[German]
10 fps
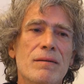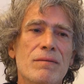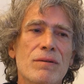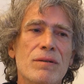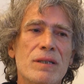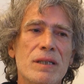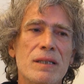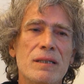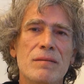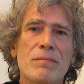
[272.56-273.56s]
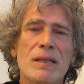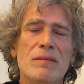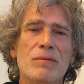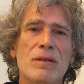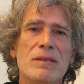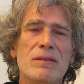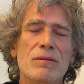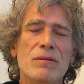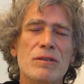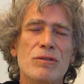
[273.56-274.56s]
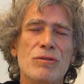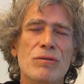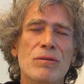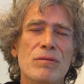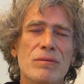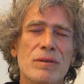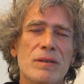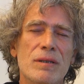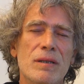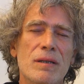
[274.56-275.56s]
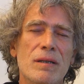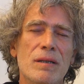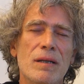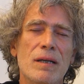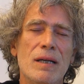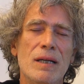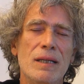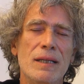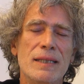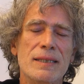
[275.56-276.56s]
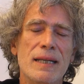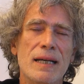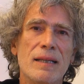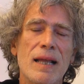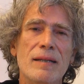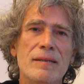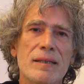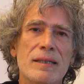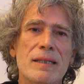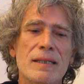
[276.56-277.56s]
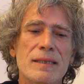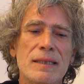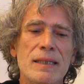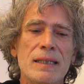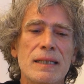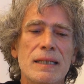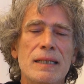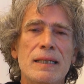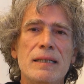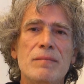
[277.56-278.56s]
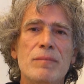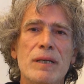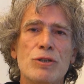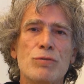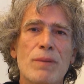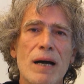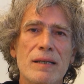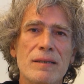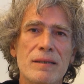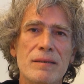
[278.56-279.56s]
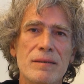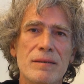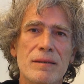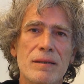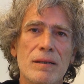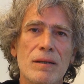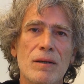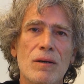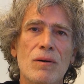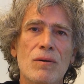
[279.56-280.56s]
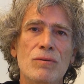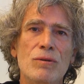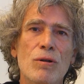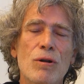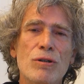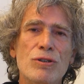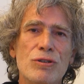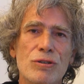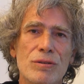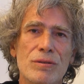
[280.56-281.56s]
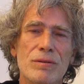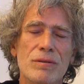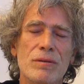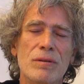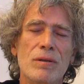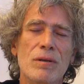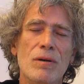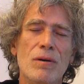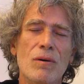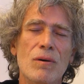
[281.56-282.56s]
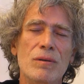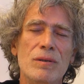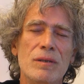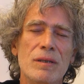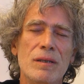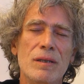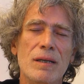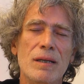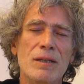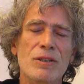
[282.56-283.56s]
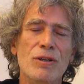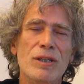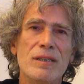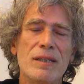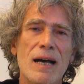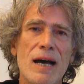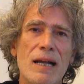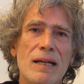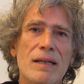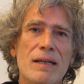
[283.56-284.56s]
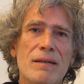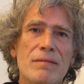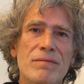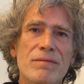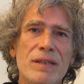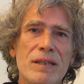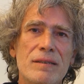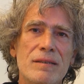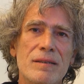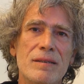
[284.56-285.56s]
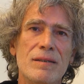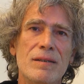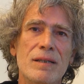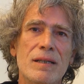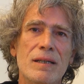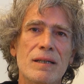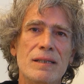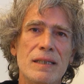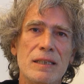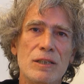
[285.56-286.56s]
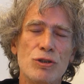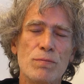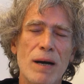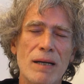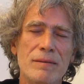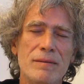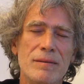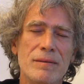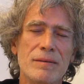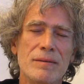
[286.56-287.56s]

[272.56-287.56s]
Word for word: vom Krieg, Manipulation, Zerstörung, dass der Atlantik sie nicht mehr speichert und löscht und neutral wird, sich entspannt,